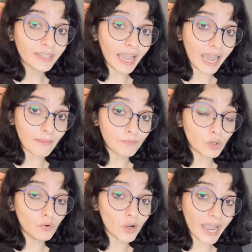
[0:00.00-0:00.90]
कि
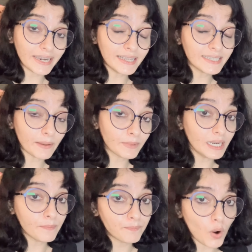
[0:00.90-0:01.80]
आपको वो गाइडेंस आपके
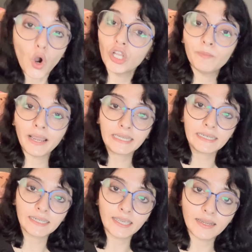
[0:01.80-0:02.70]
लिए बहुत मायने
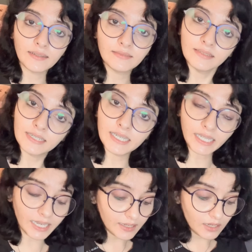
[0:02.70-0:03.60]
रखेगा
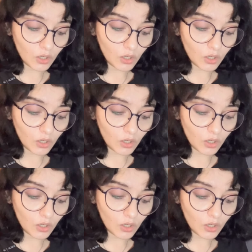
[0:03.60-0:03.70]
ठीक है